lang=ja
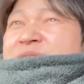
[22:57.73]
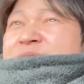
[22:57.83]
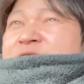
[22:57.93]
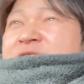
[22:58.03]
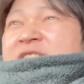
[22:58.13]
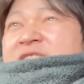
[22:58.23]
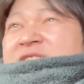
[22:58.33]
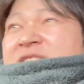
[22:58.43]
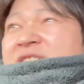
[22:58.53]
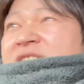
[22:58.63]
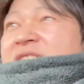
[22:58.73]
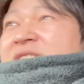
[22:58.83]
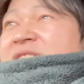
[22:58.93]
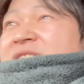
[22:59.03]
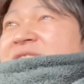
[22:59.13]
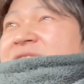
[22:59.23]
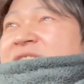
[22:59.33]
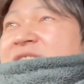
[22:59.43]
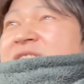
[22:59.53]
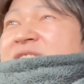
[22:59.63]
不慣れな、
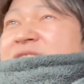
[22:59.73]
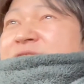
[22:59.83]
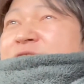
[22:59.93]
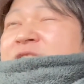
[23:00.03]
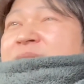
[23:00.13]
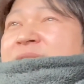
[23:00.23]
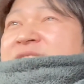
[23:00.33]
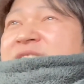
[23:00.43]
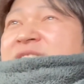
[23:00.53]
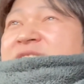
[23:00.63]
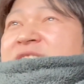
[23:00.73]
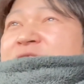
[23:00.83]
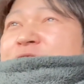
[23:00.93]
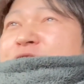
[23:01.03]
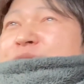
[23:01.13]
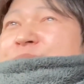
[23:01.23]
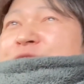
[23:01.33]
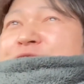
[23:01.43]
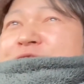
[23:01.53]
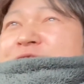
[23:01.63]
ね、ドライバーさんやったらそういうの見
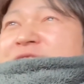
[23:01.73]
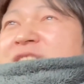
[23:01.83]
落とすん